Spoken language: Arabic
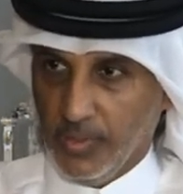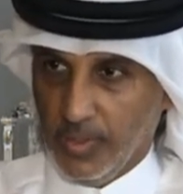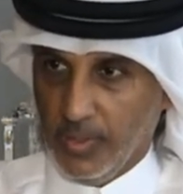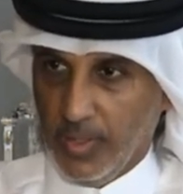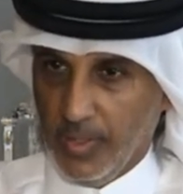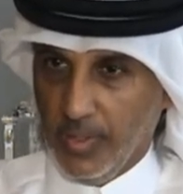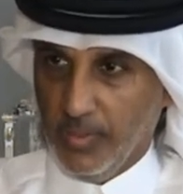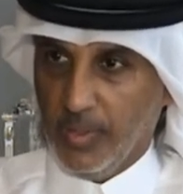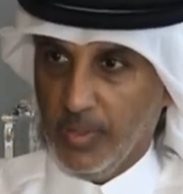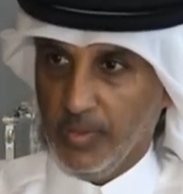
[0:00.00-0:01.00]
الايام
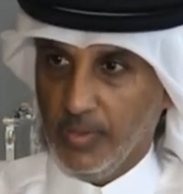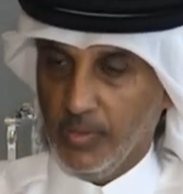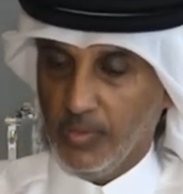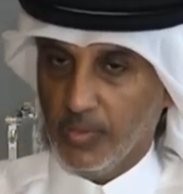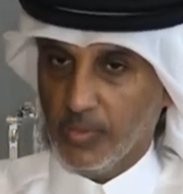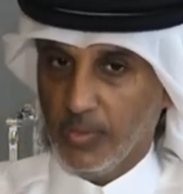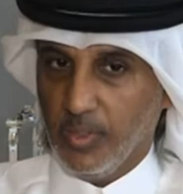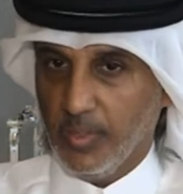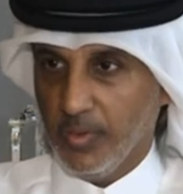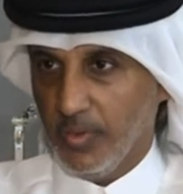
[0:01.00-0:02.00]
هذه او البطوله
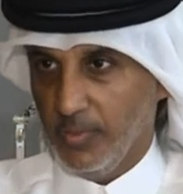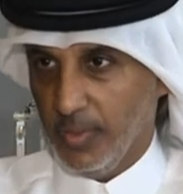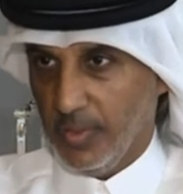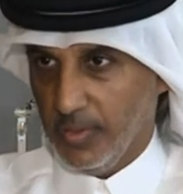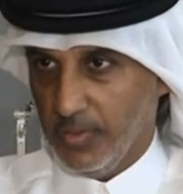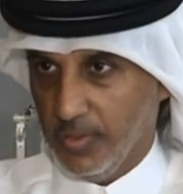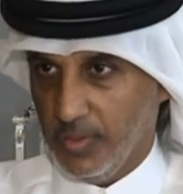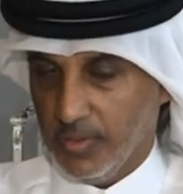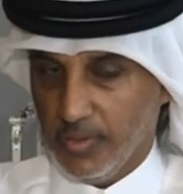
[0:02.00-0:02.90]
هذه ضمن الاجنده